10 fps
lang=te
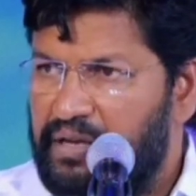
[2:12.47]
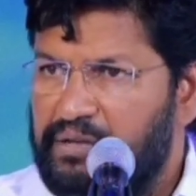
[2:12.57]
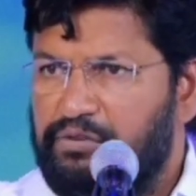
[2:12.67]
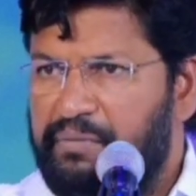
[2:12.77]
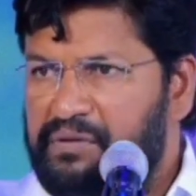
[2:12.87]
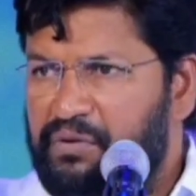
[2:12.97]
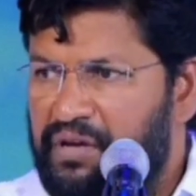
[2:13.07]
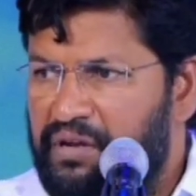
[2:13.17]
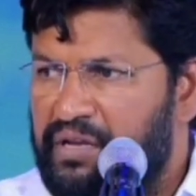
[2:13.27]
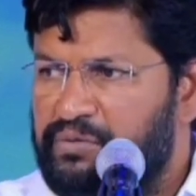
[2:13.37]
ఎంతోమంది
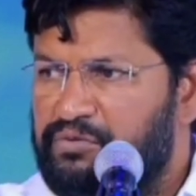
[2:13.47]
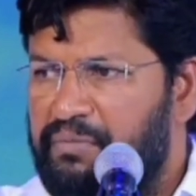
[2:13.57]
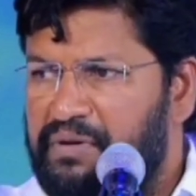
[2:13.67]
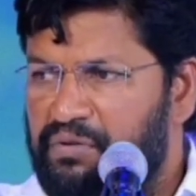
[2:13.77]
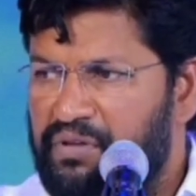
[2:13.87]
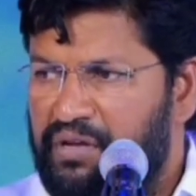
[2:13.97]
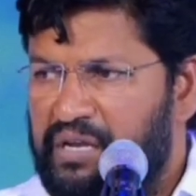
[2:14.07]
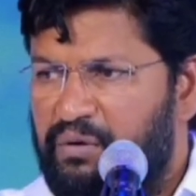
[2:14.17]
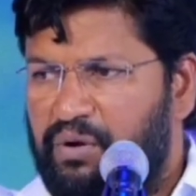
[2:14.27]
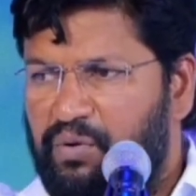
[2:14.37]
ఉన్నారు ఎంతోమంది ఉన్నారు
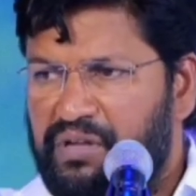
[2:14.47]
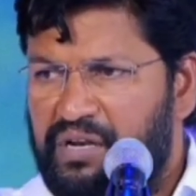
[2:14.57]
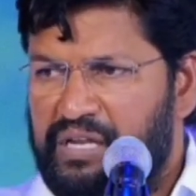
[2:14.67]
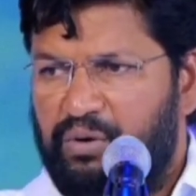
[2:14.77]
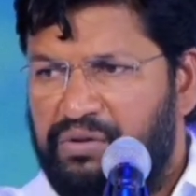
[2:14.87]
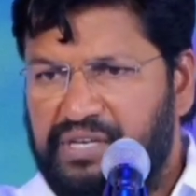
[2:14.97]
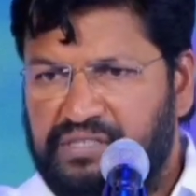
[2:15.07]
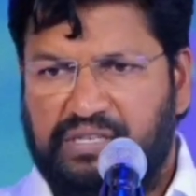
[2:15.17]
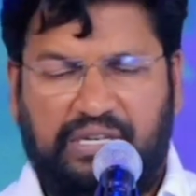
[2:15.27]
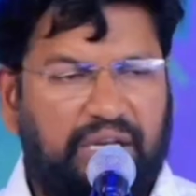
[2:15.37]
ఎవరో ఉన్నారు ఎవరో
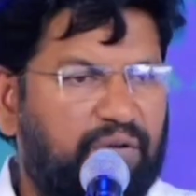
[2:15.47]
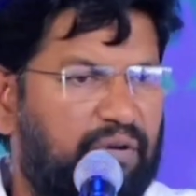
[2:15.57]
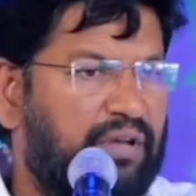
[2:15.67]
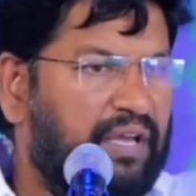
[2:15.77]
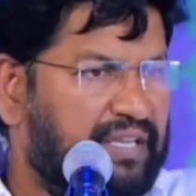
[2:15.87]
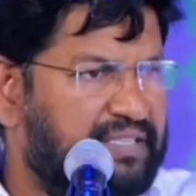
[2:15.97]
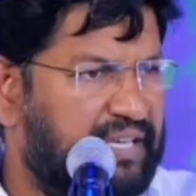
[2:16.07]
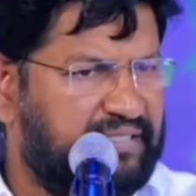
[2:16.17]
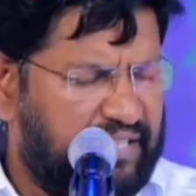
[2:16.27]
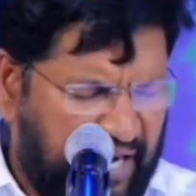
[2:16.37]
చేస్తారు ఎవరో ఇది
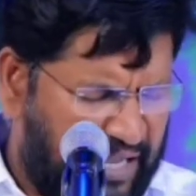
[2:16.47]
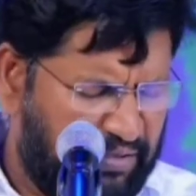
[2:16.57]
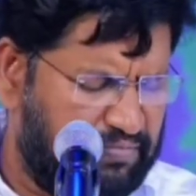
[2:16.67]
చేస్తారు కాదు